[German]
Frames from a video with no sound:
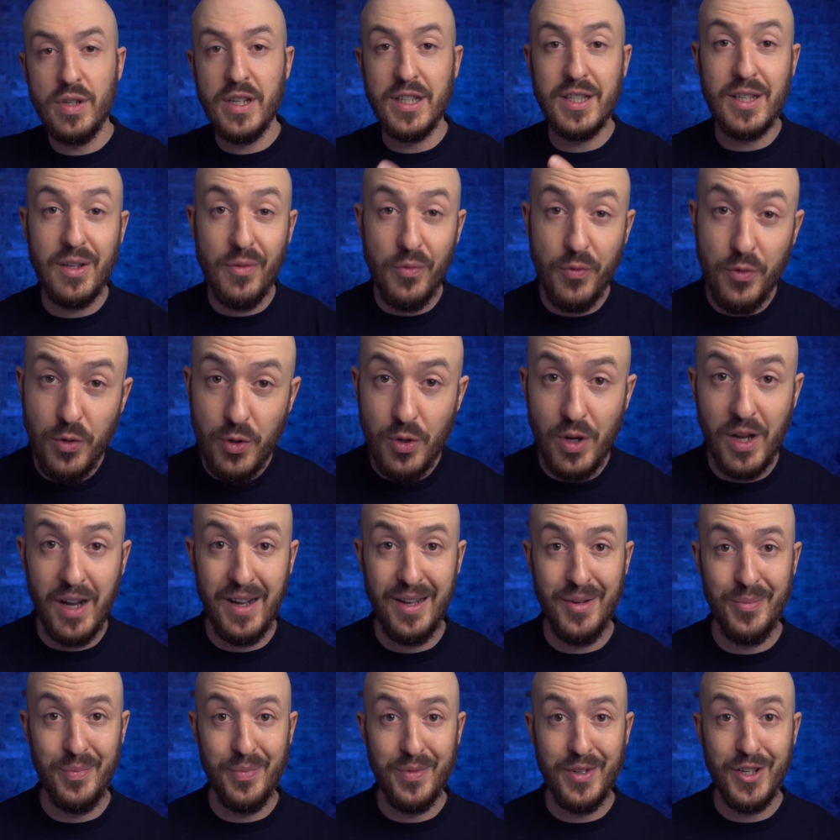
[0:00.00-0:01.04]
das Gefühl
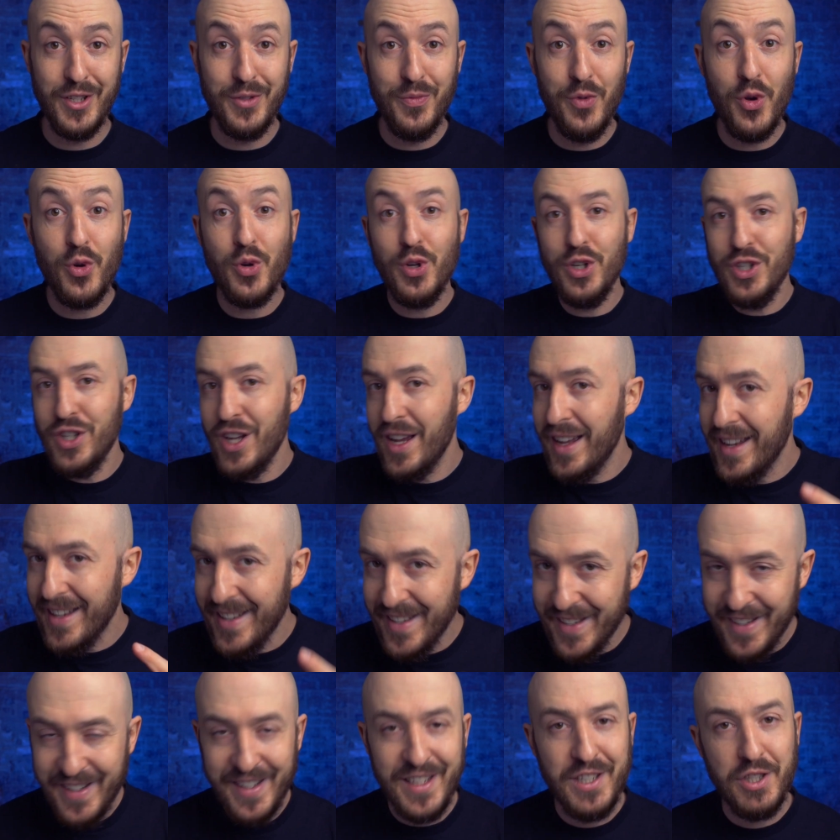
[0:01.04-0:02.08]
haben, dass wirklich
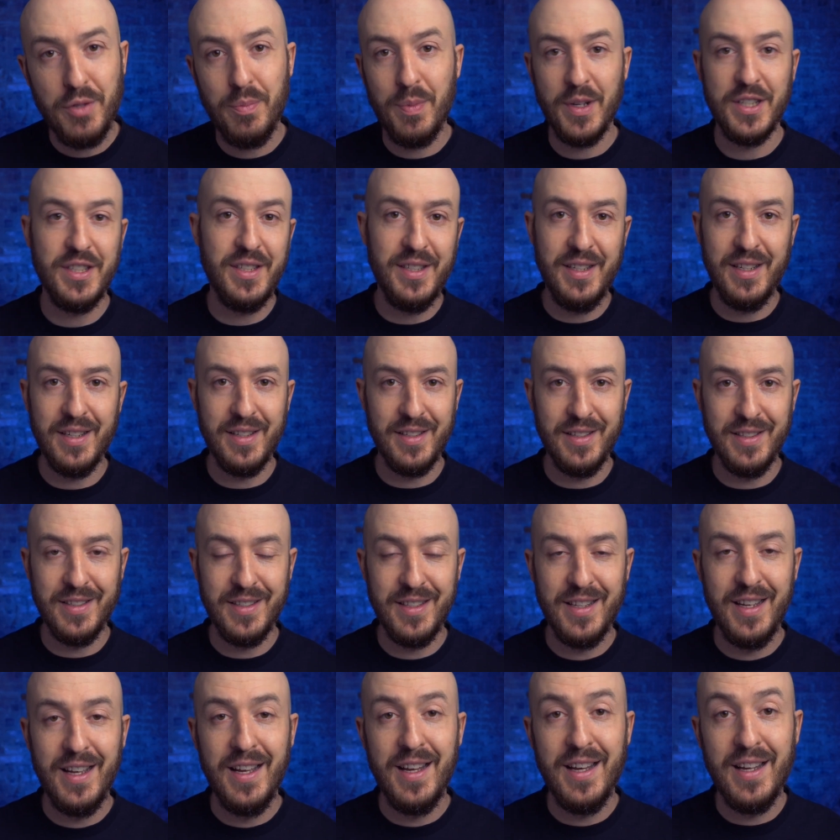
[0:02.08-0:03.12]
nichts passiert
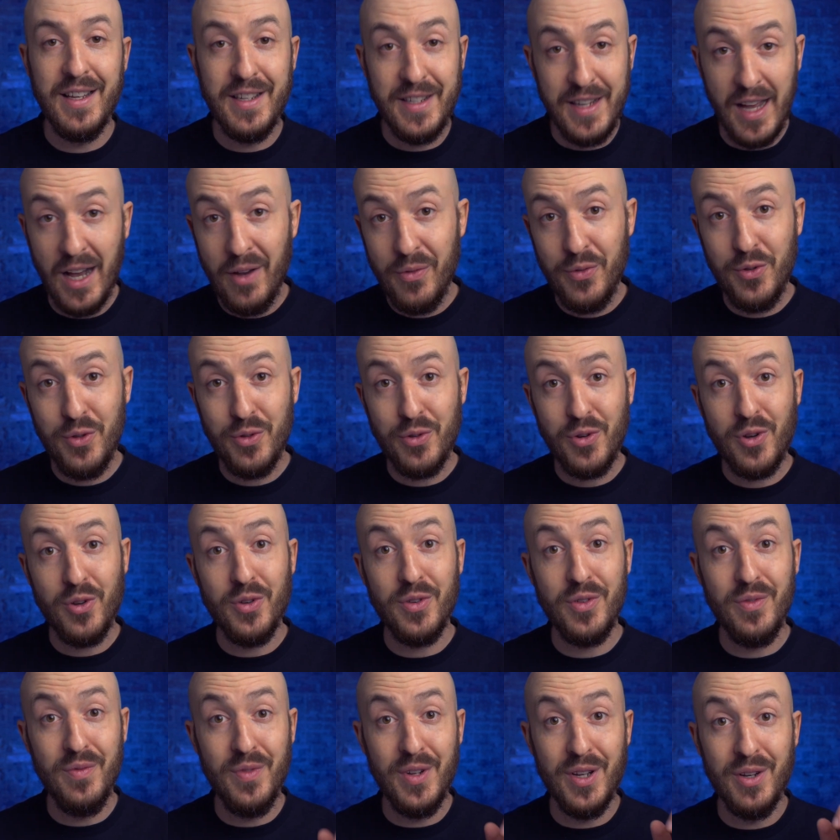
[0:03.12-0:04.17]
ist. Dafür
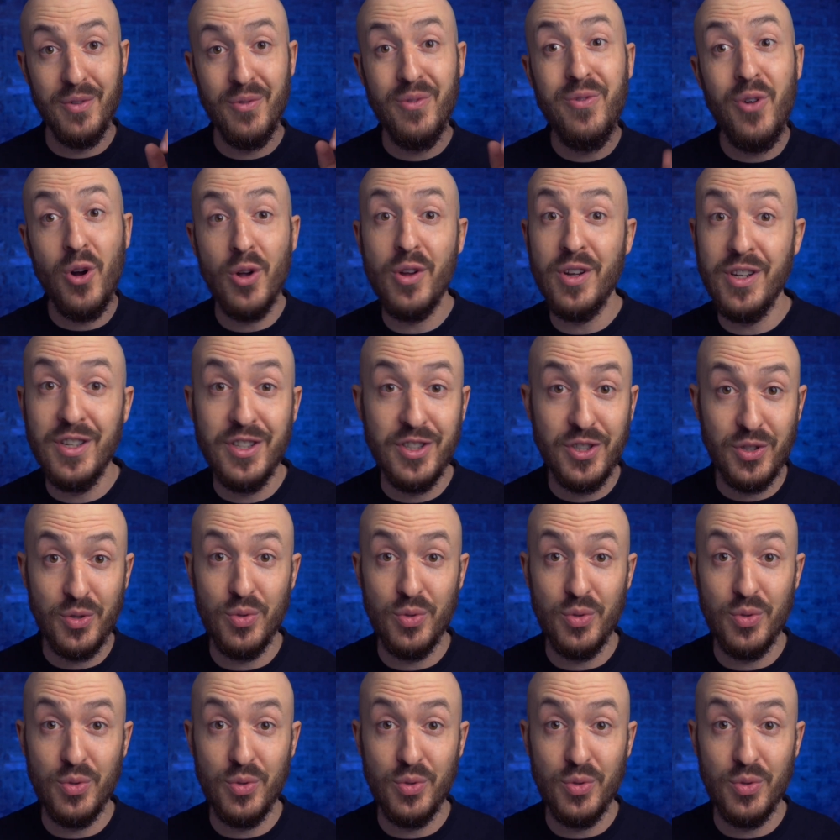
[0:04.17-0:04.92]
könnten wir Folgendes